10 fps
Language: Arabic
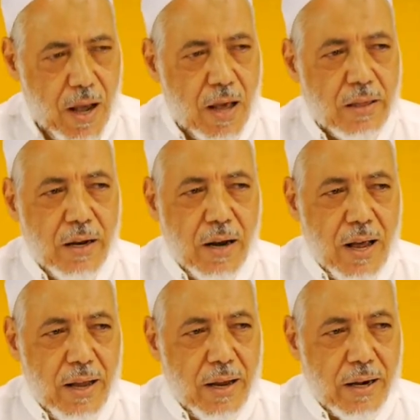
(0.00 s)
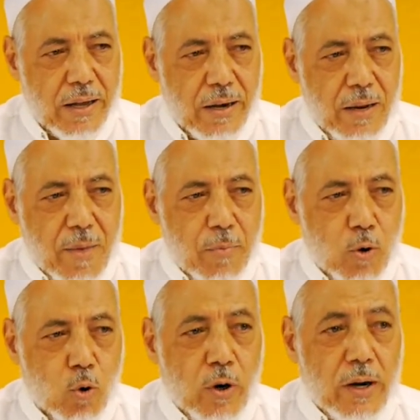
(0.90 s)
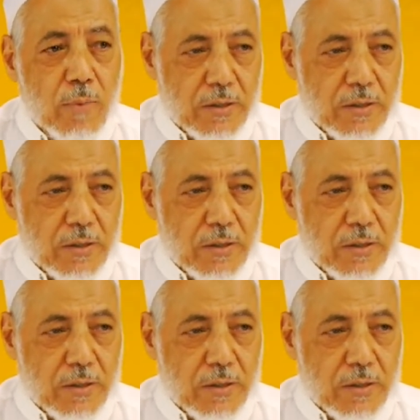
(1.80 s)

هذه الآية الكريمة بكل